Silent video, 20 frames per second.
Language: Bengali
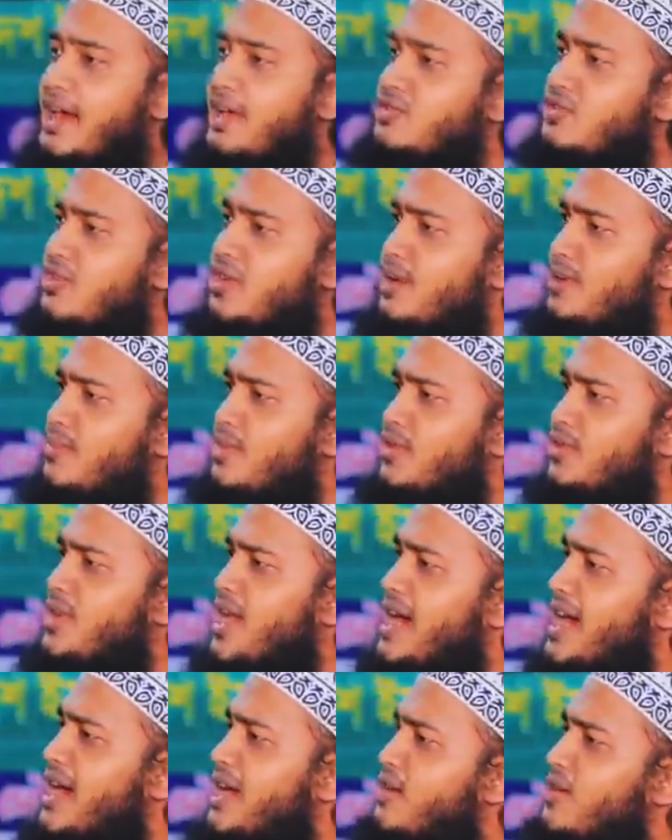এক একজনের
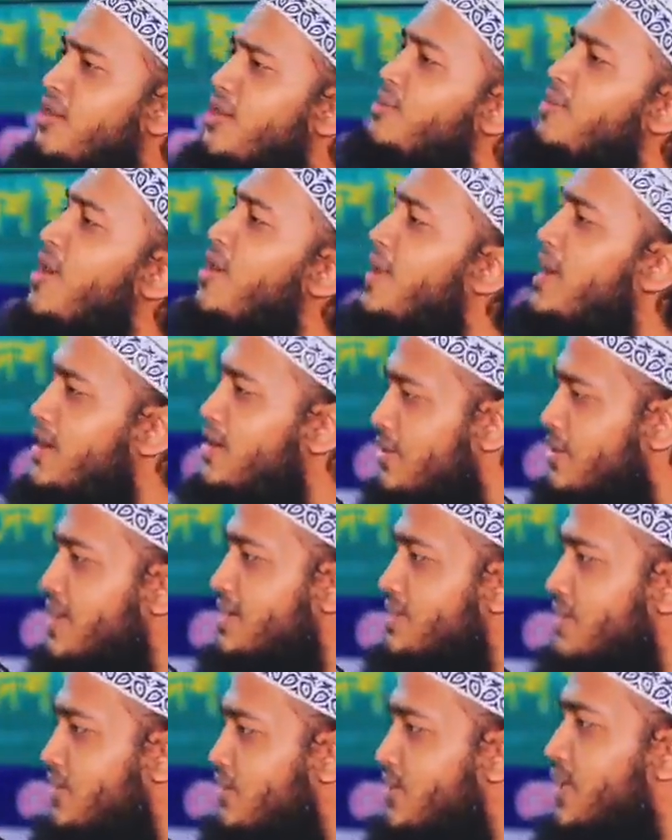মত এক এক রকম হওয়ার
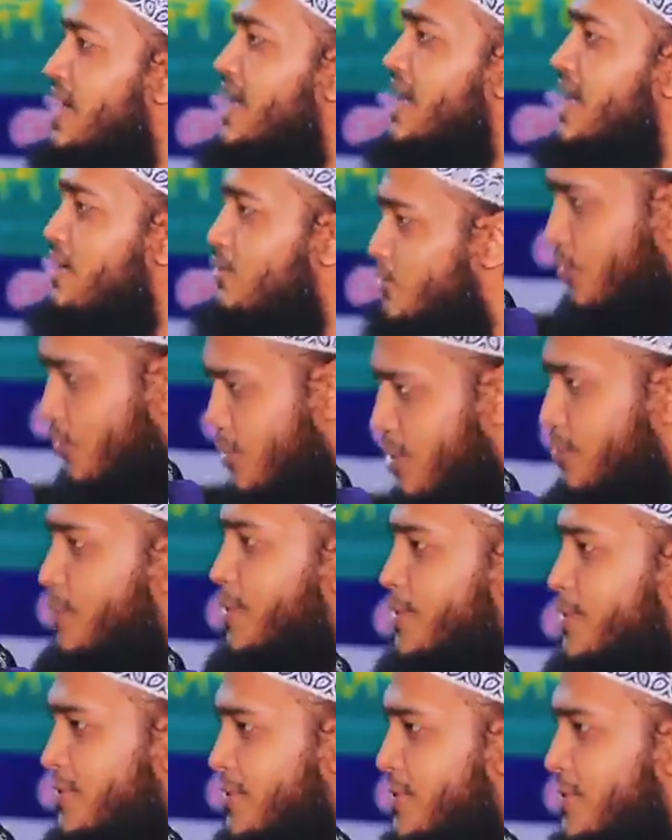কথা ছিল কেউ
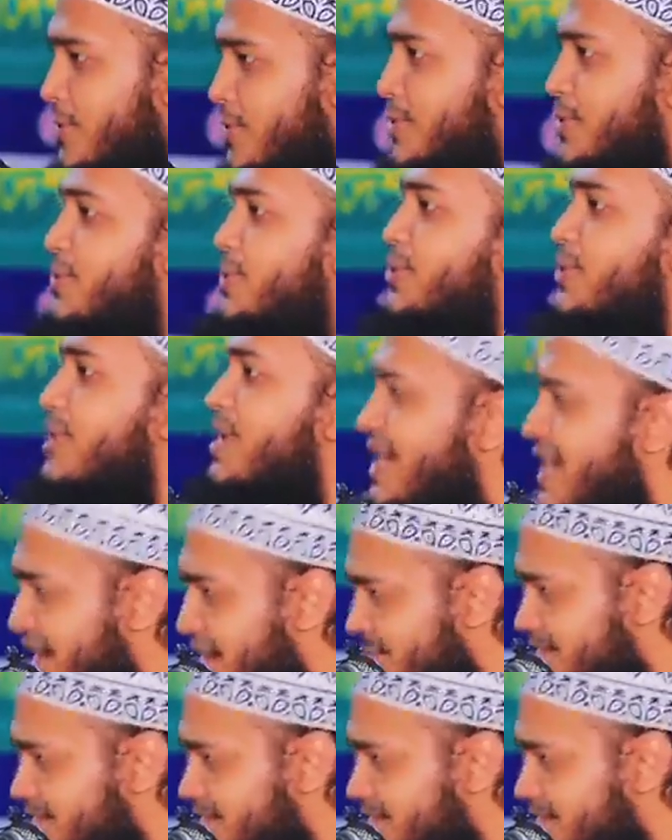রুকু পছন্দ করত।